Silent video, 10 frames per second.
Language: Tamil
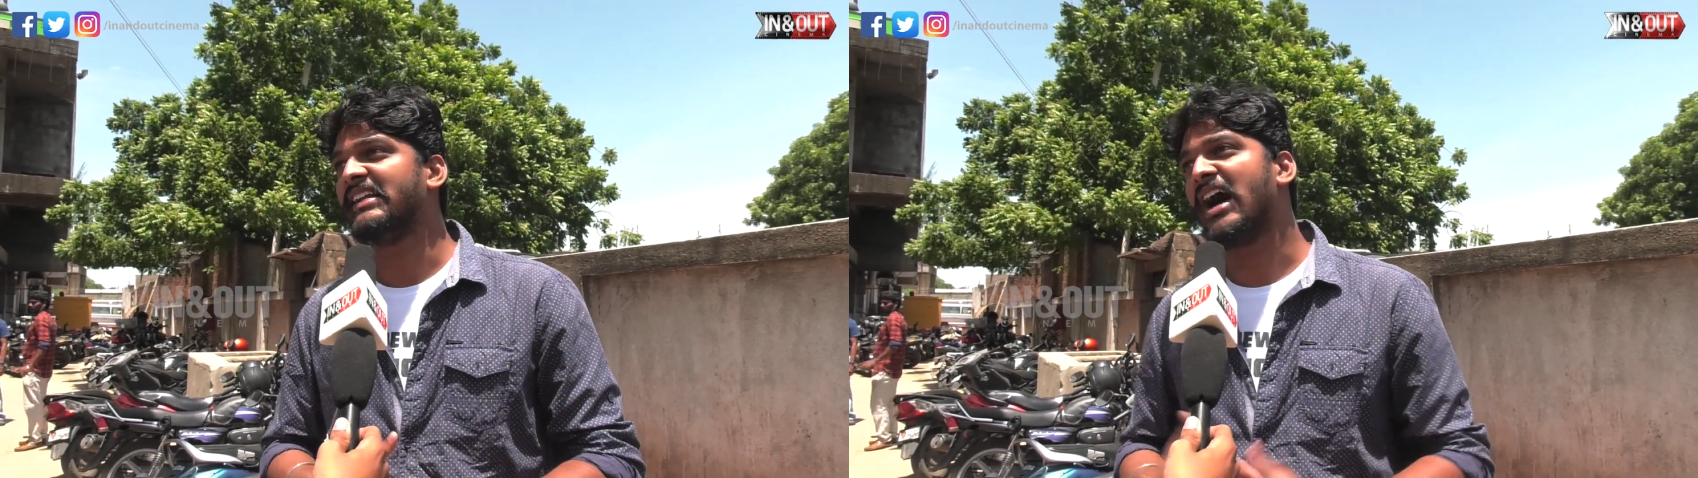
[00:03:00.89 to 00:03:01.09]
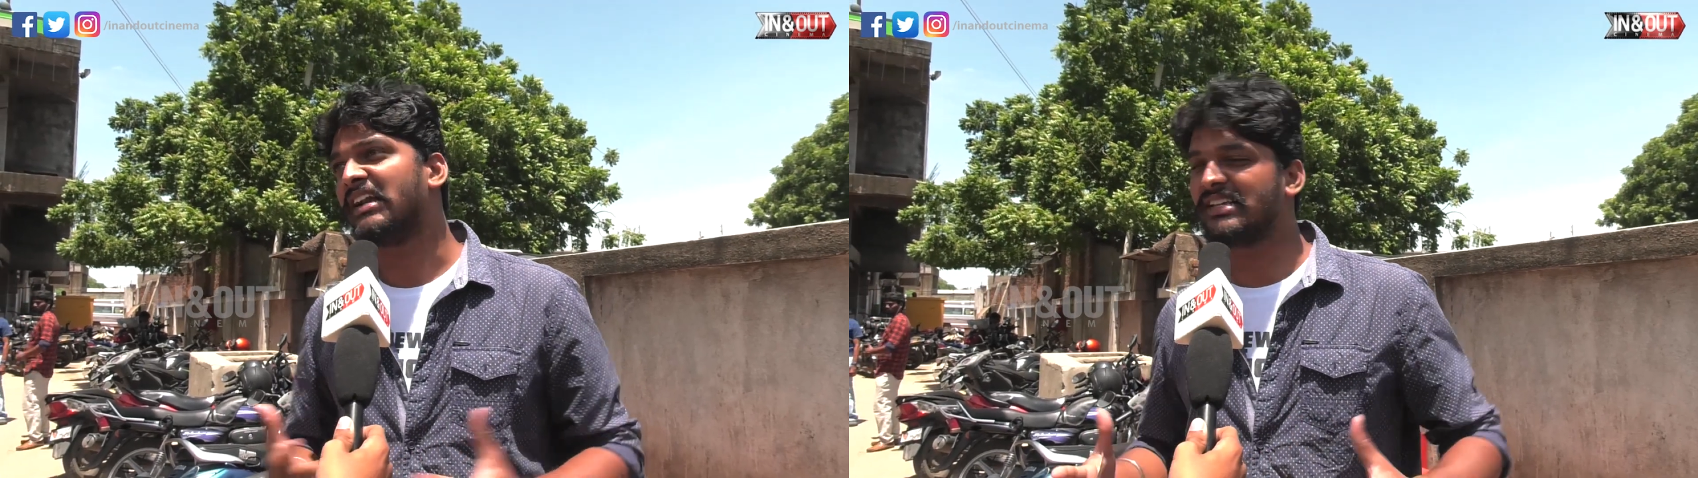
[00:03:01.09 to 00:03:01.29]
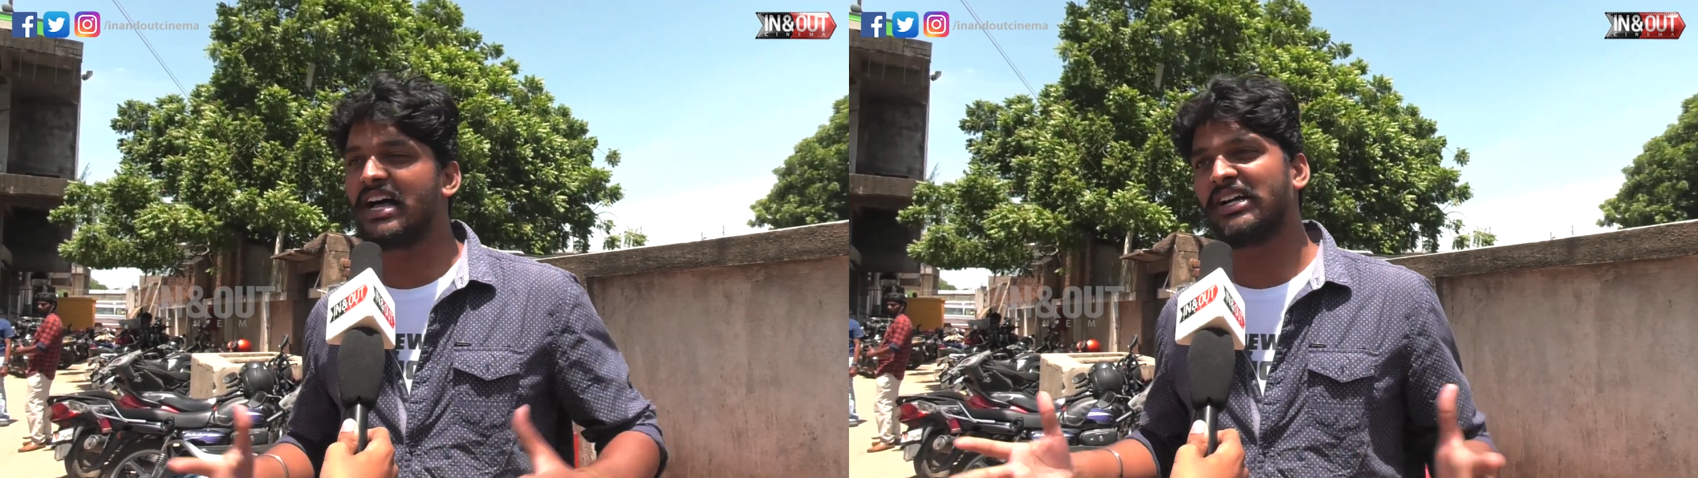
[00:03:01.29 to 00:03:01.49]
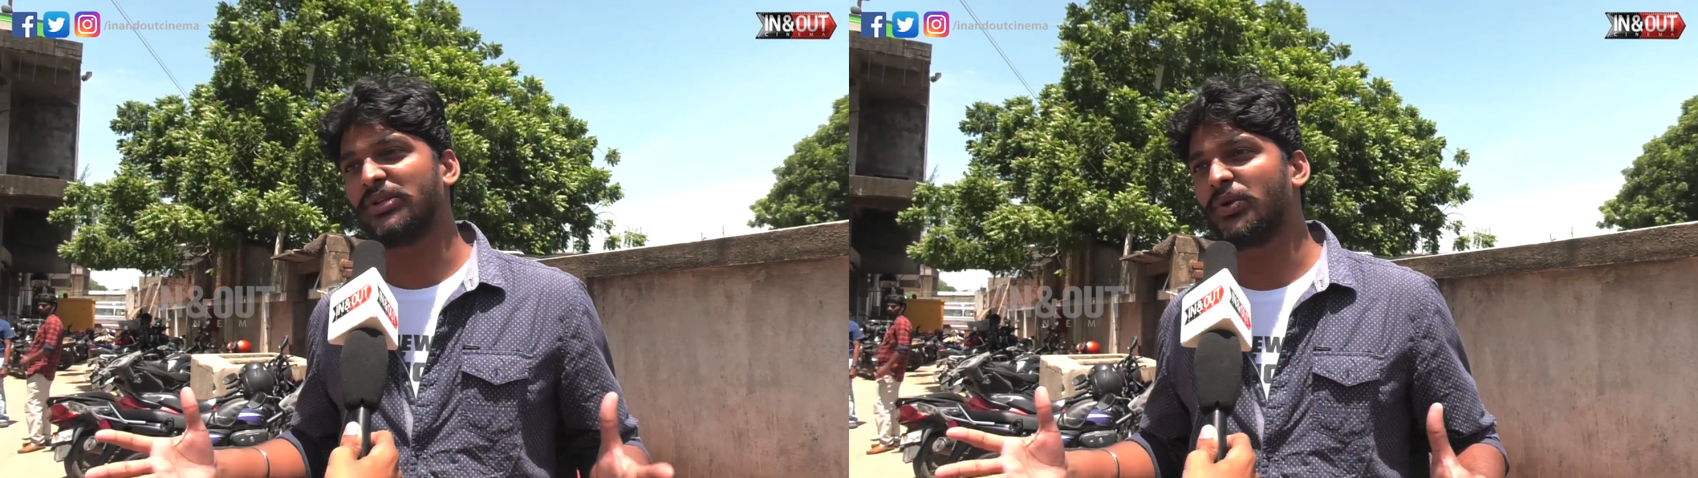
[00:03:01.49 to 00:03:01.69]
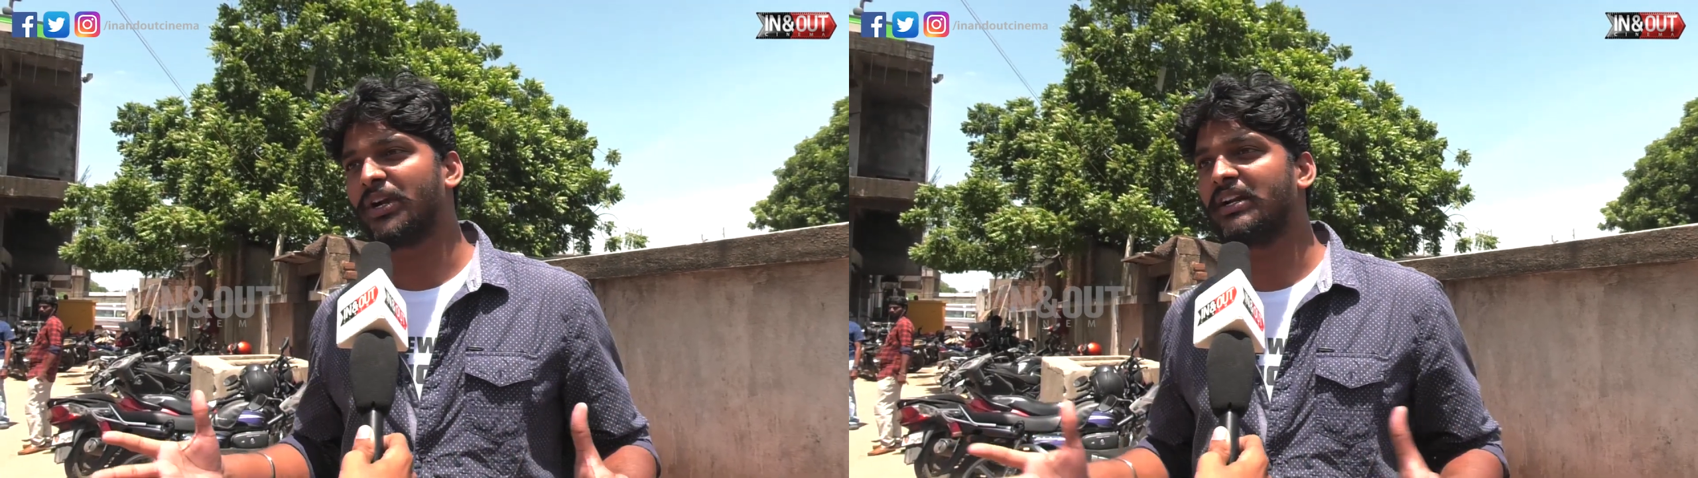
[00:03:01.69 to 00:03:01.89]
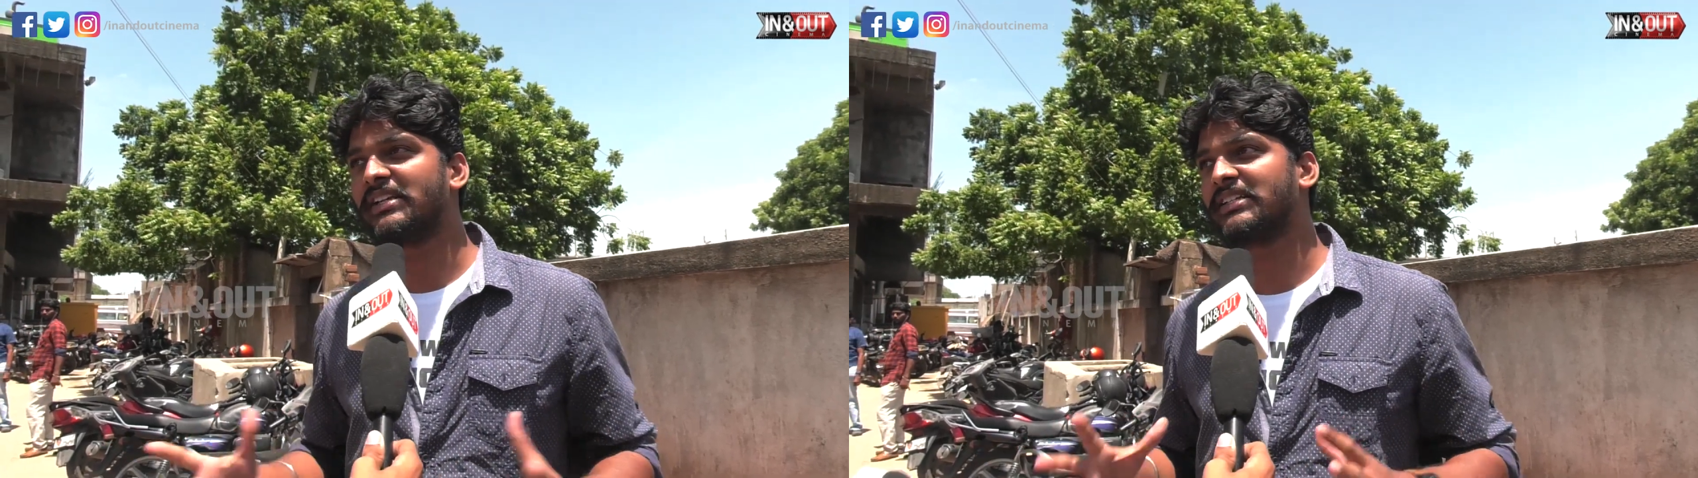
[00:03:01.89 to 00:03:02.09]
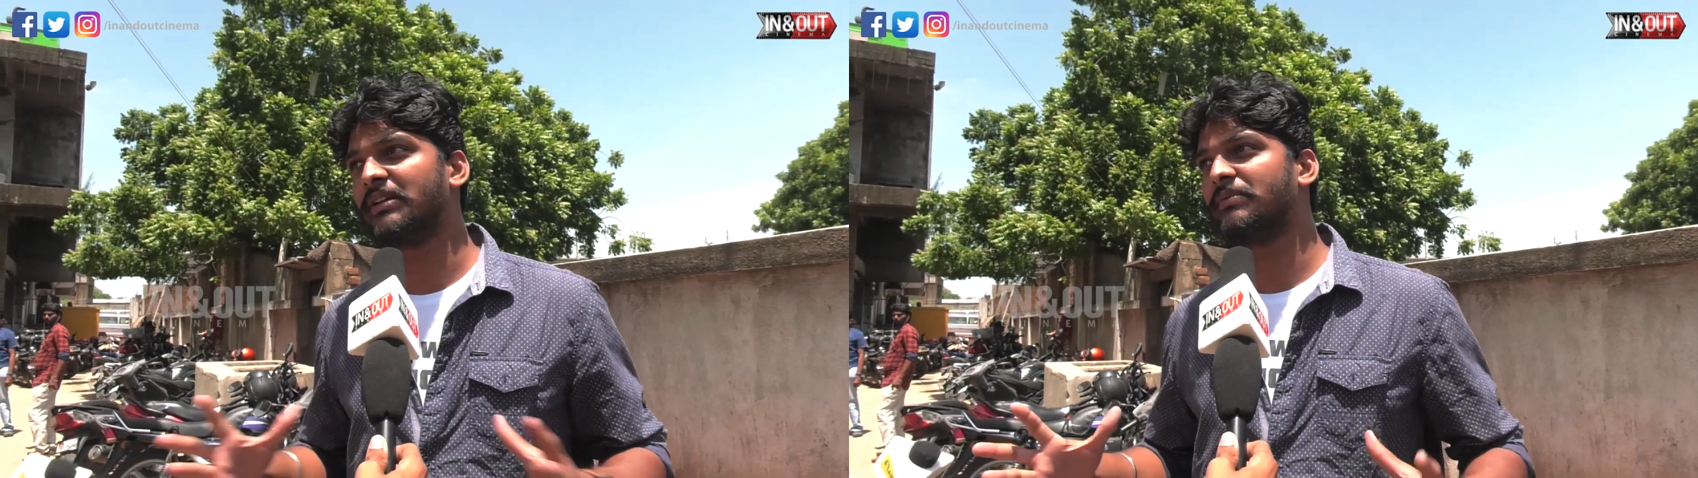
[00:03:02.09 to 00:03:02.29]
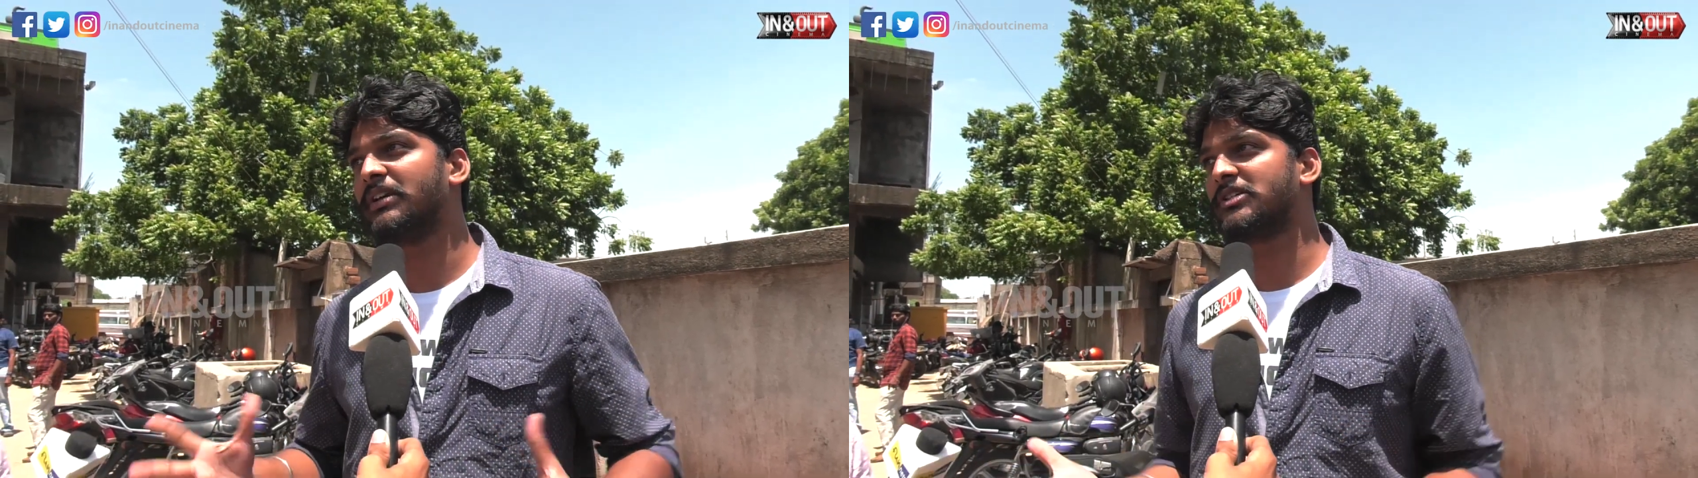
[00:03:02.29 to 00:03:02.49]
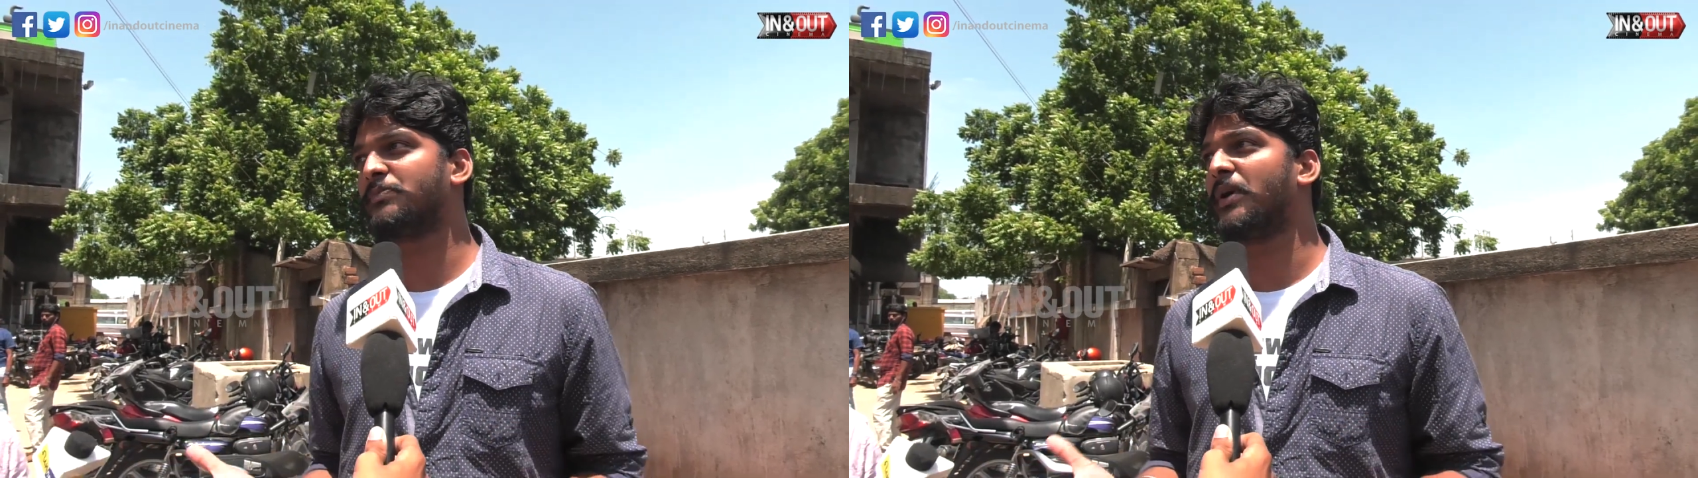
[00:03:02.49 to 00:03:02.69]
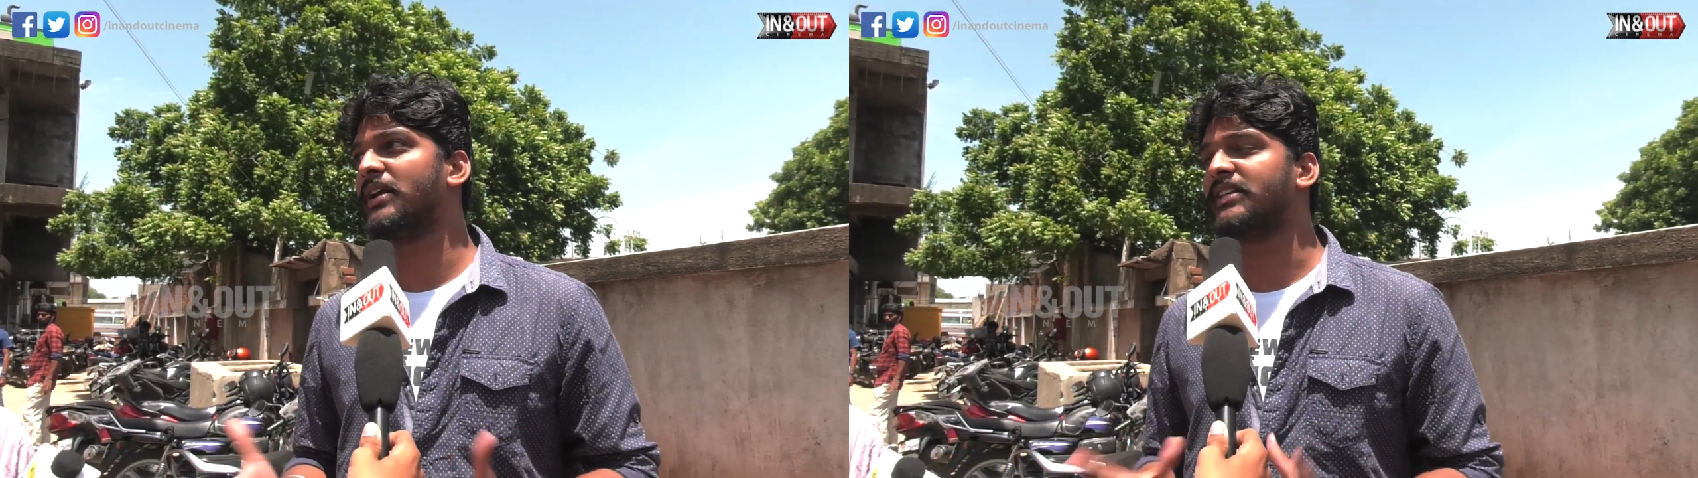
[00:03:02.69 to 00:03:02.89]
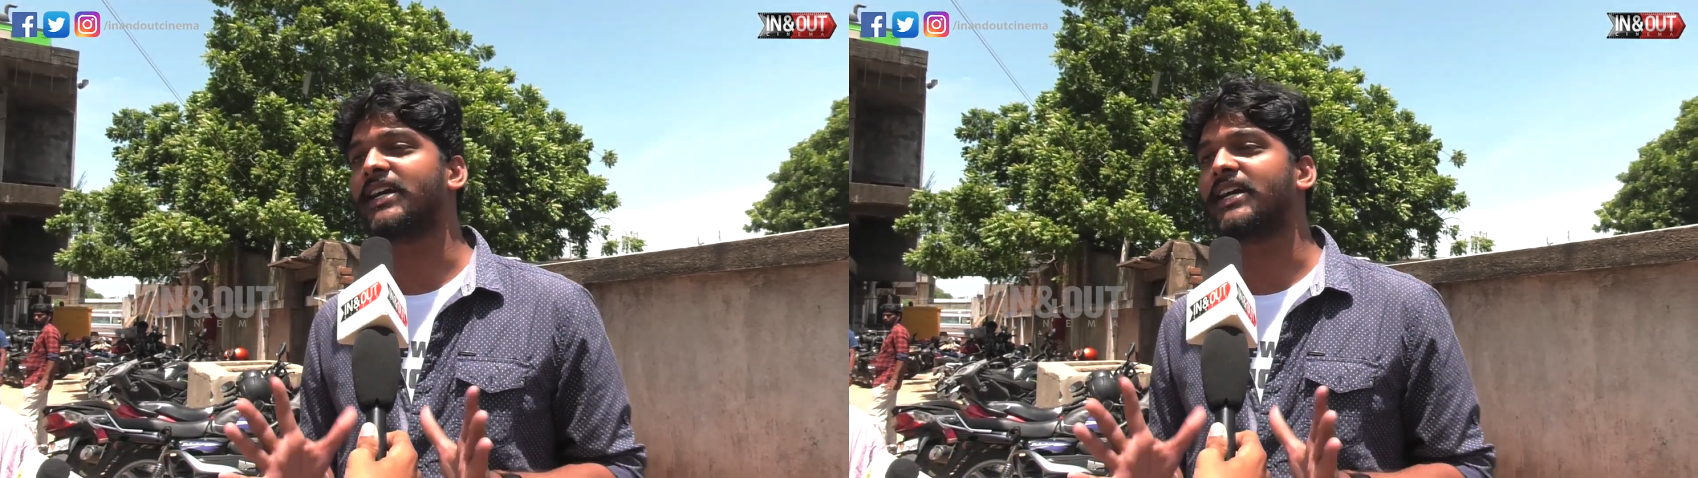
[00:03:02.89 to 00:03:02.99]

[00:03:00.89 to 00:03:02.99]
நாலு சாங்கை தூக்கிட்டு ஸ்கிரிப்ட்